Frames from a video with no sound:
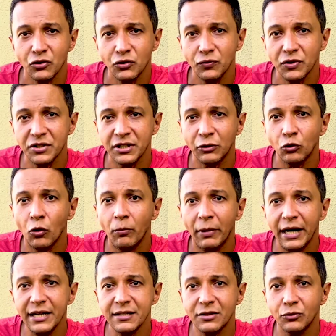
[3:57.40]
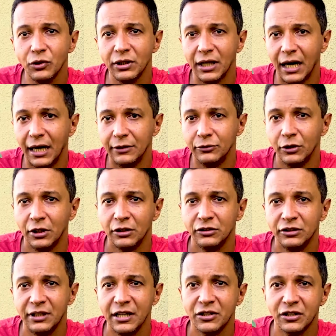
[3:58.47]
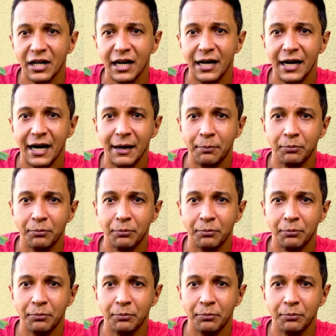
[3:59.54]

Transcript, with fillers: se você tomar esse cuidado de deixar a